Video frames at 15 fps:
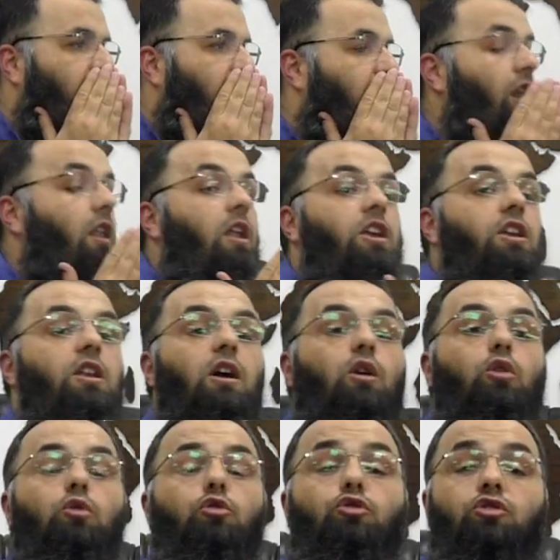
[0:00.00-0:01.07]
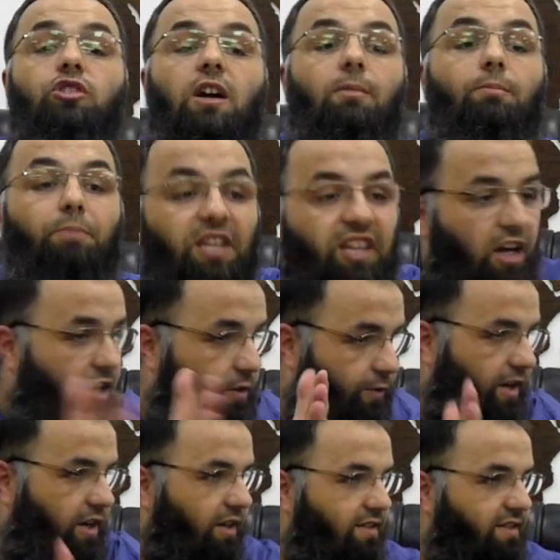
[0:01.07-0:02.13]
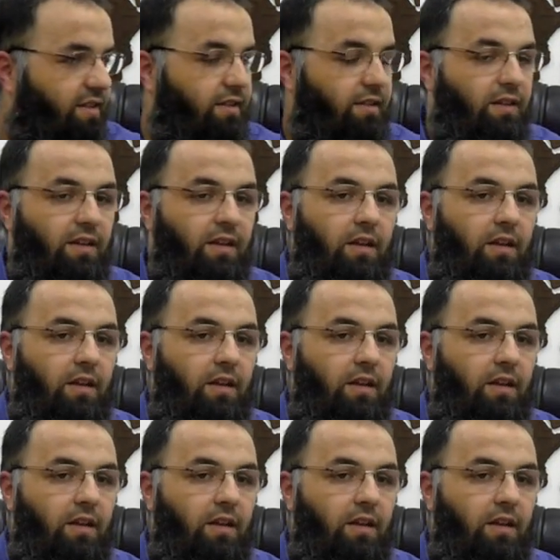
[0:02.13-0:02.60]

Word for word: Vallahi ne konuşacağı bir tarafa kalsın.